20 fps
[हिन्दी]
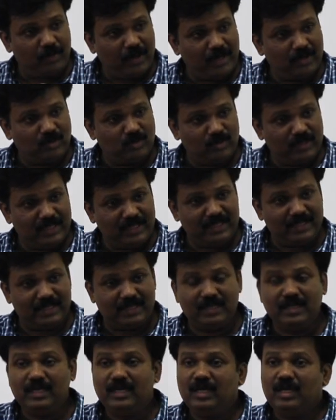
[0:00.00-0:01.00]
उपाय तो नहीं है
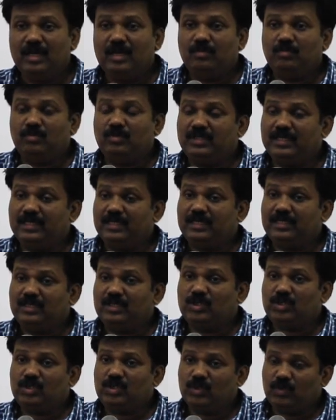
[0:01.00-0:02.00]
कि मैं
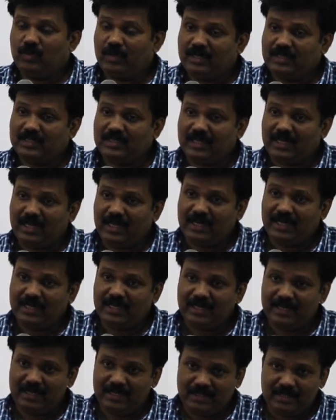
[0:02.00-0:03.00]
सुअर चराने
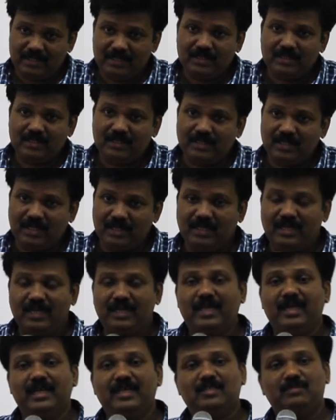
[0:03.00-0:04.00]
के लिए इनके
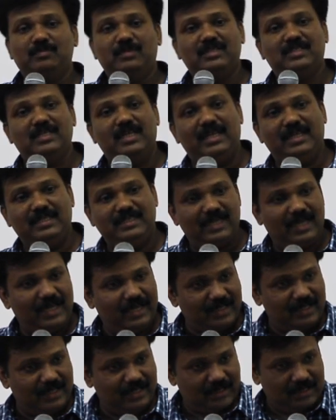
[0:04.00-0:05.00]
खेत में चले
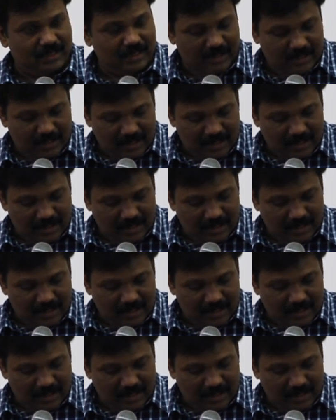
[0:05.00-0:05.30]
जाएंगे